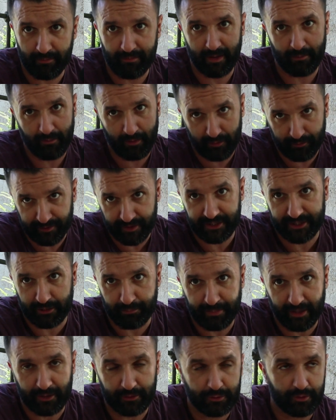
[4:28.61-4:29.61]
Ben moi en fait j'ai
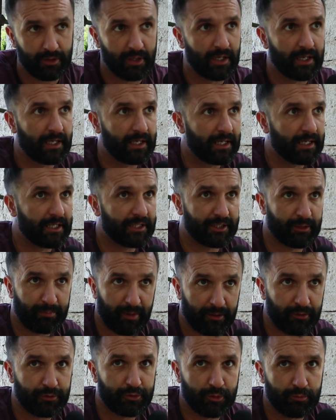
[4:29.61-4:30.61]
perdu j'ai
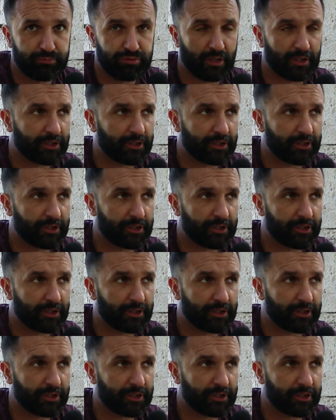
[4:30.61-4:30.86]
perdu du poids.